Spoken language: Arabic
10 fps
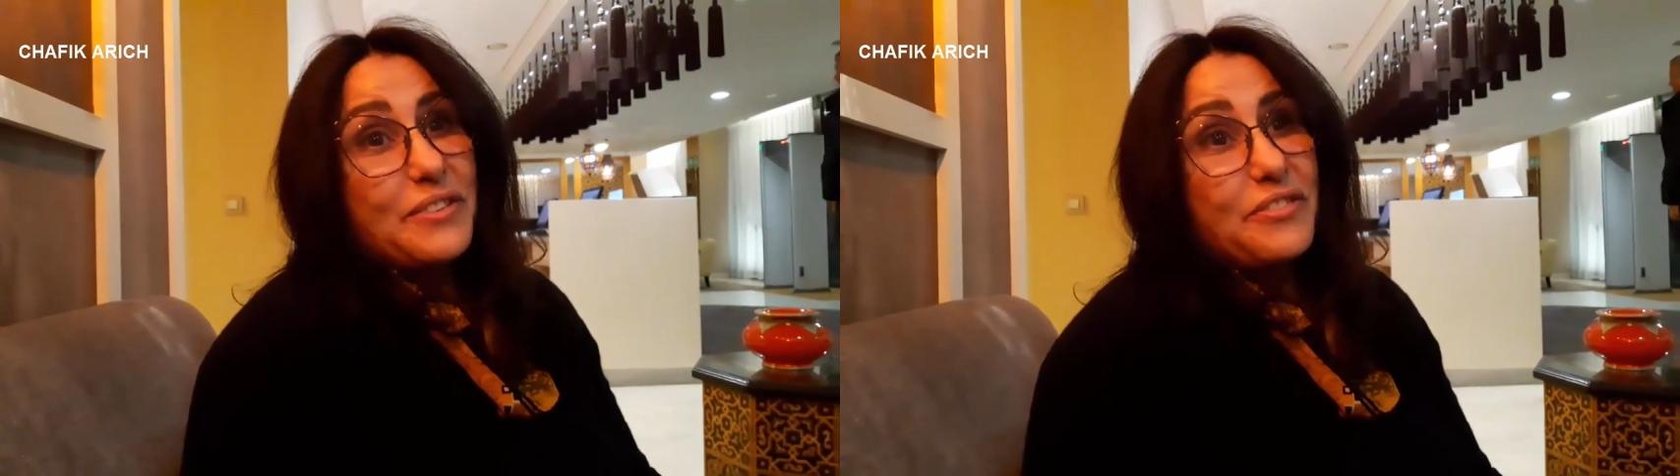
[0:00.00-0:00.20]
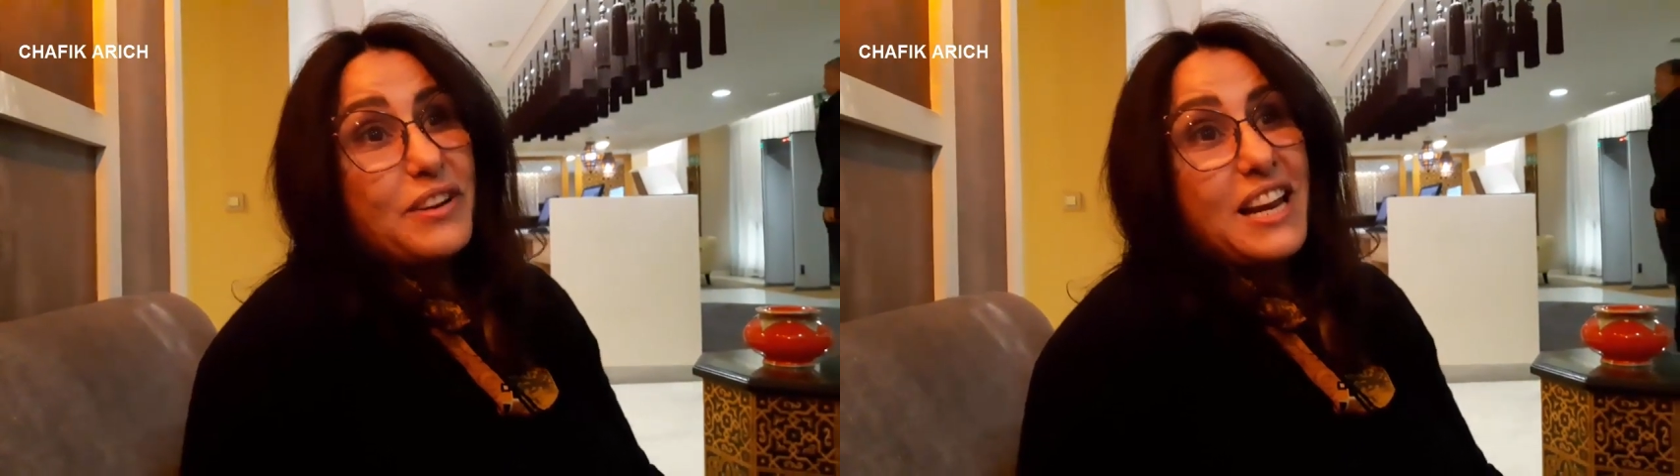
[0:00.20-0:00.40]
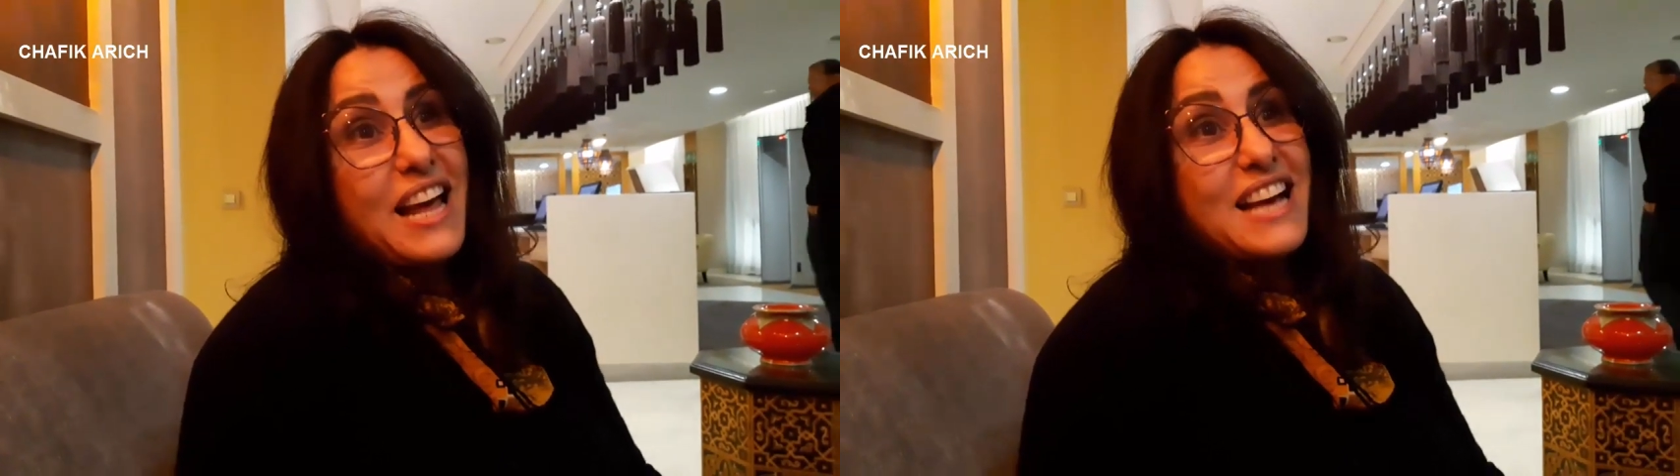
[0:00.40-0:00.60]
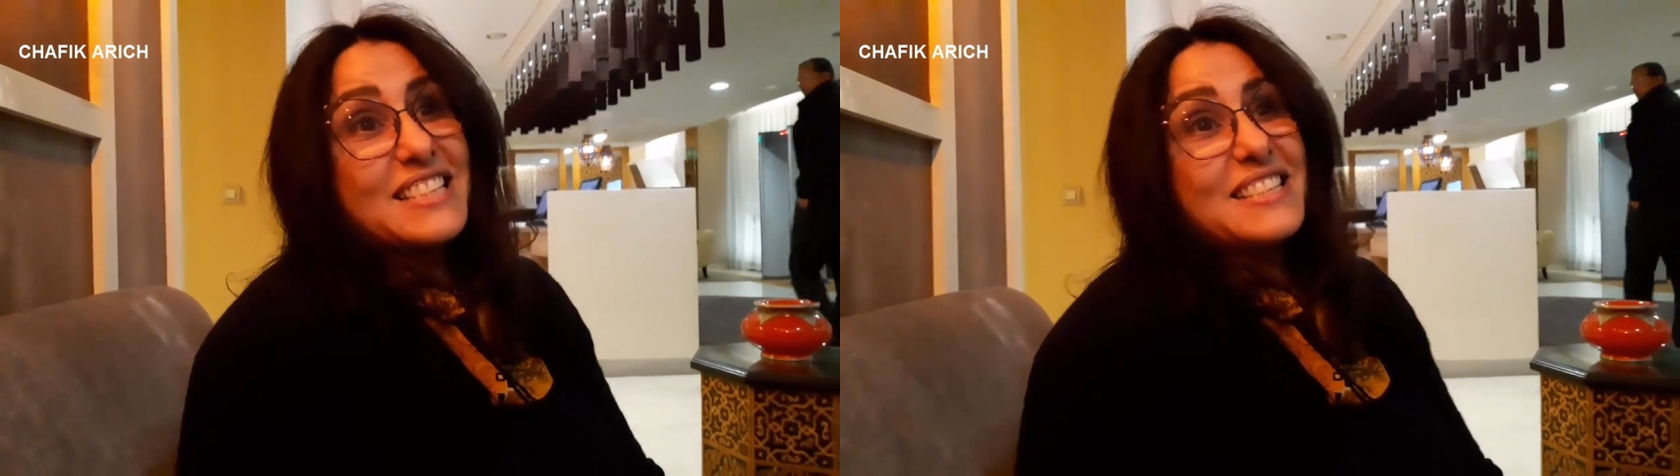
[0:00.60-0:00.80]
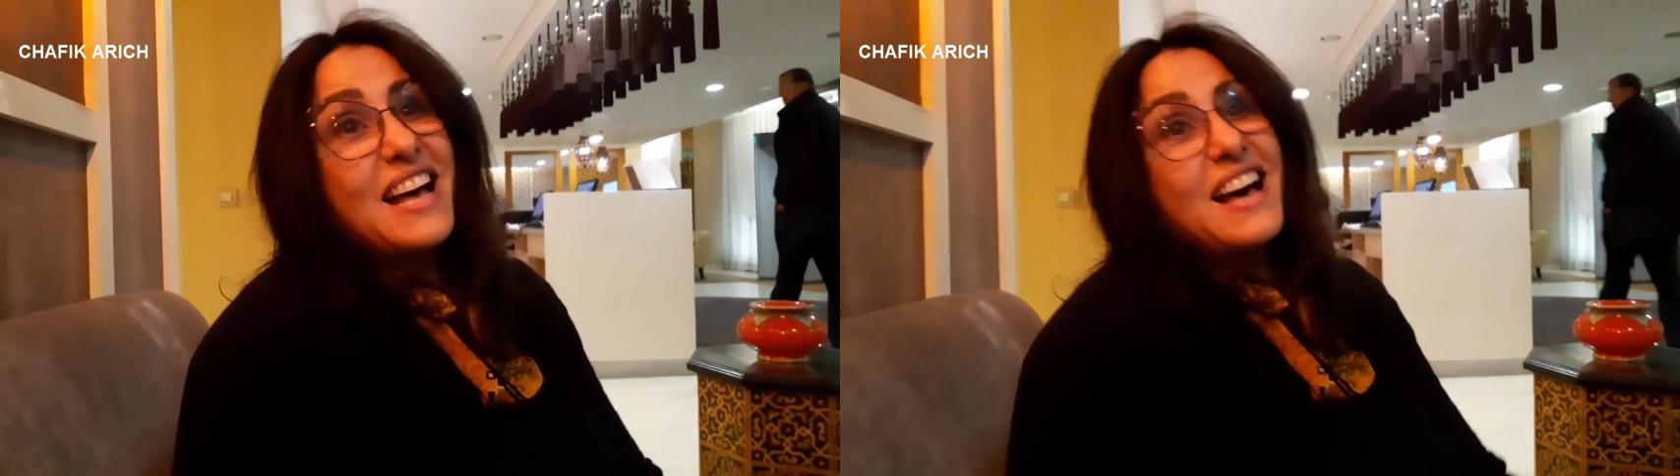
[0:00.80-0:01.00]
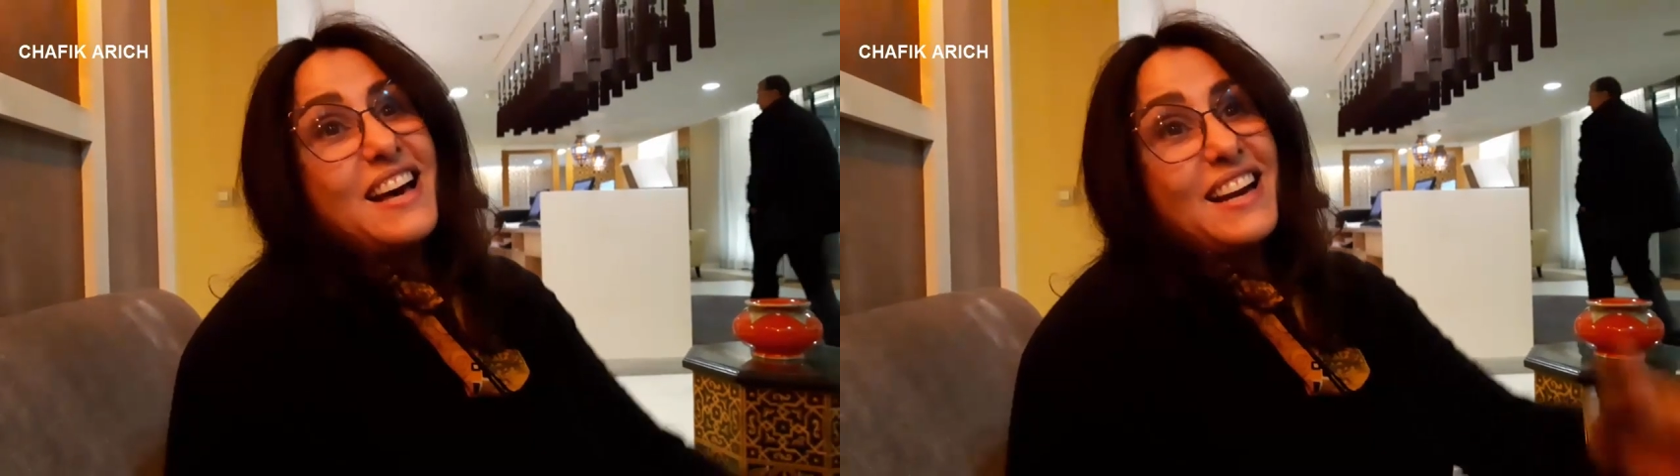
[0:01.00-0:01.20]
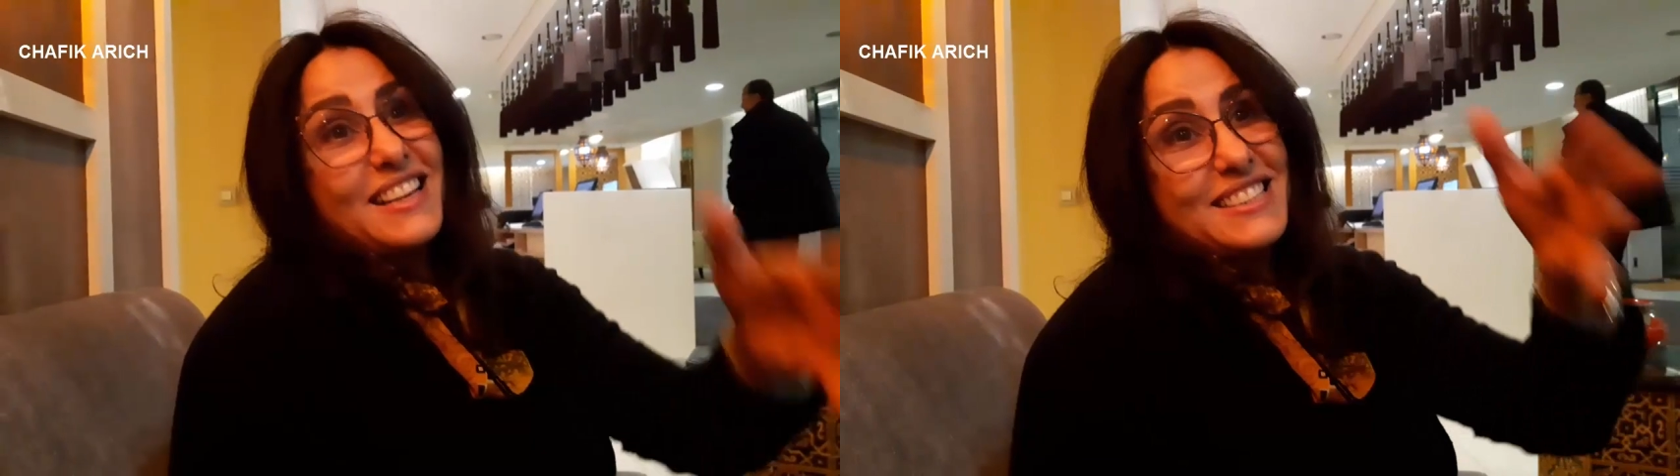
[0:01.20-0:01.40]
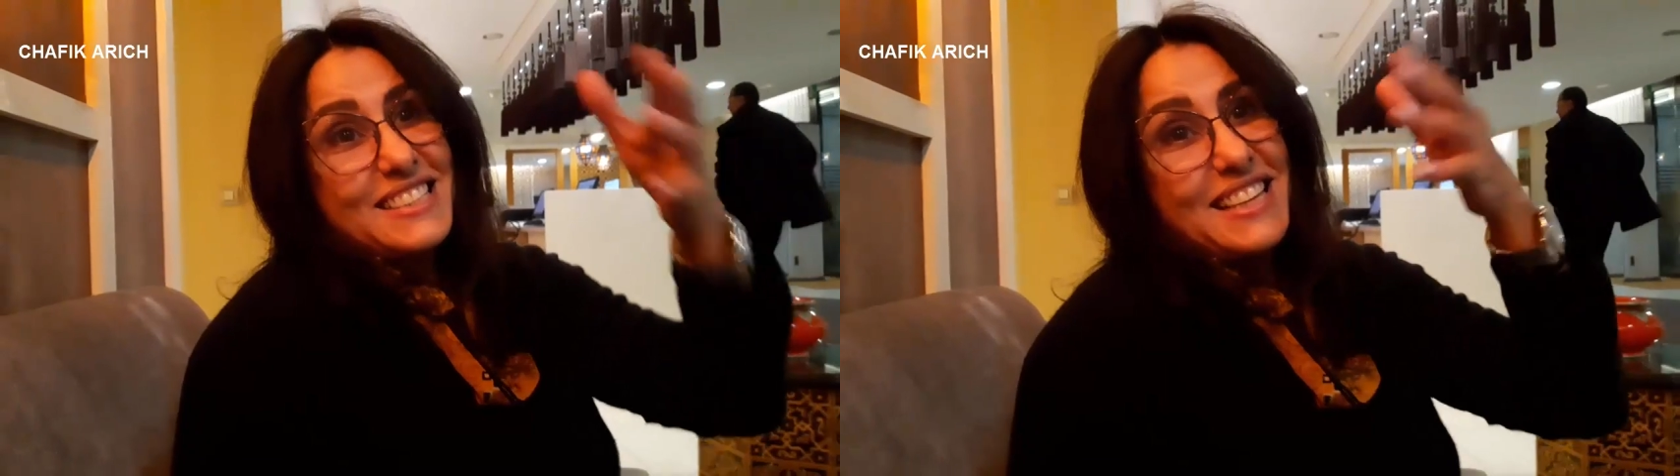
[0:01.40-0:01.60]
في
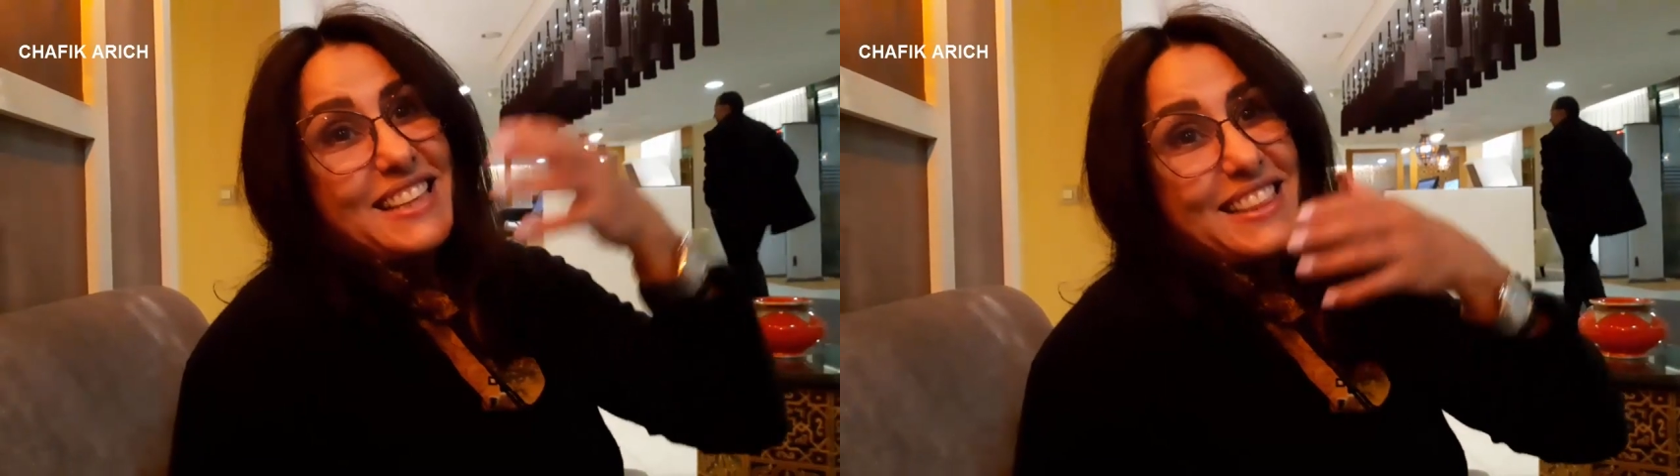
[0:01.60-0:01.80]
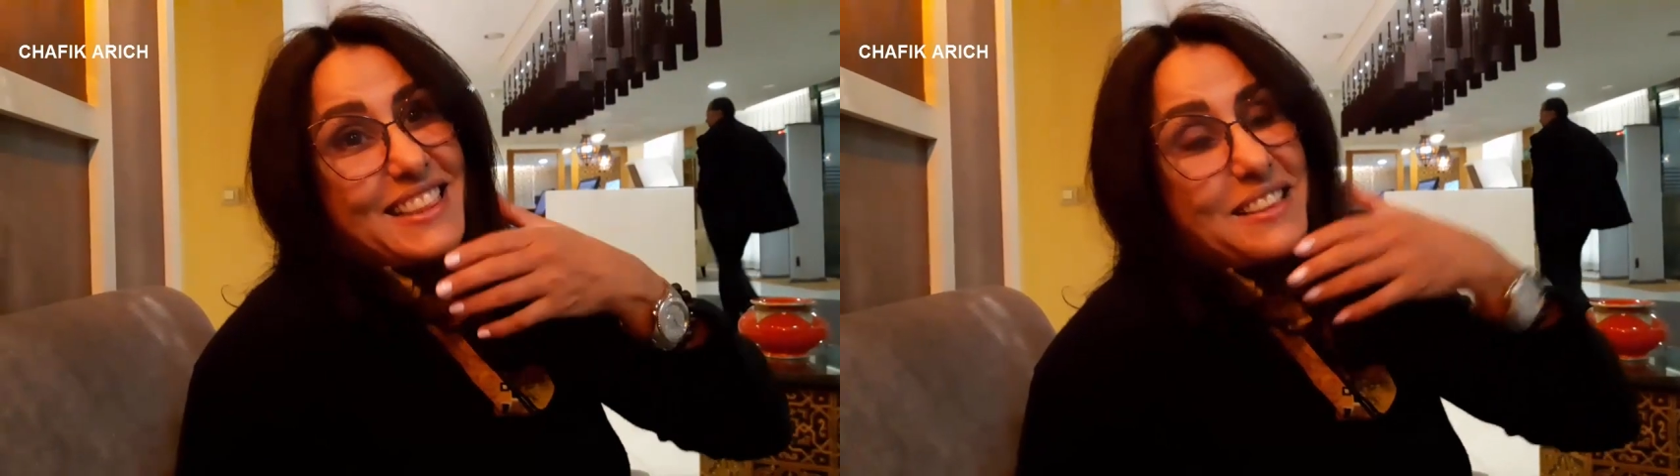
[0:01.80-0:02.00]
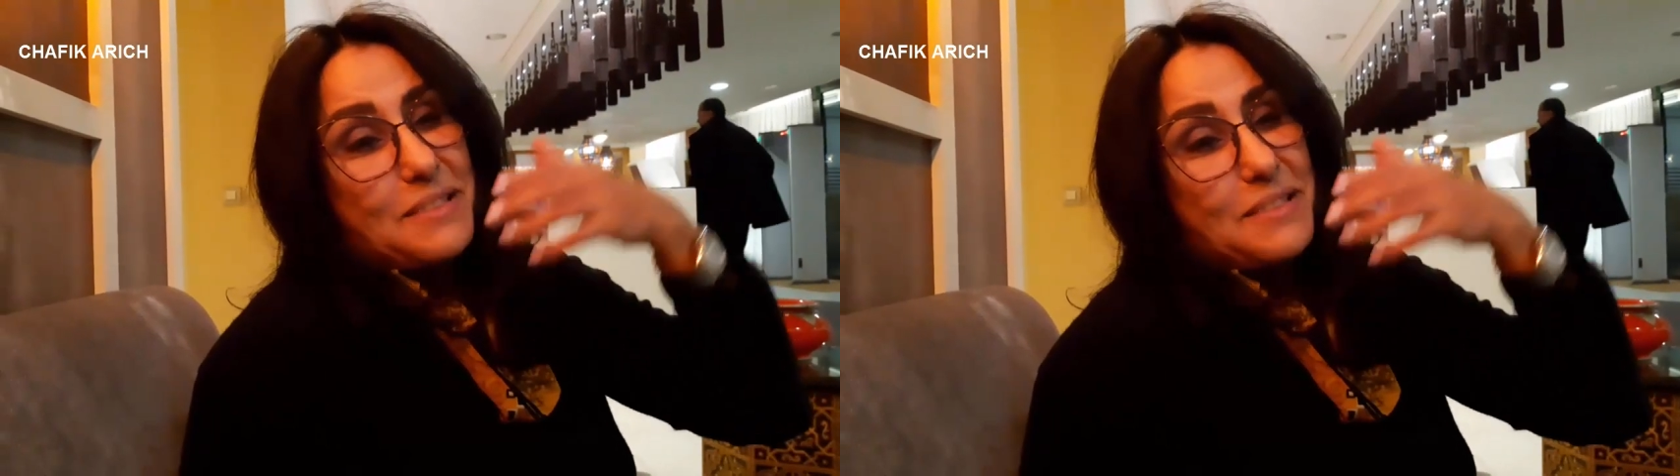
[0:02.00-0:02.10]
الاصاله ديال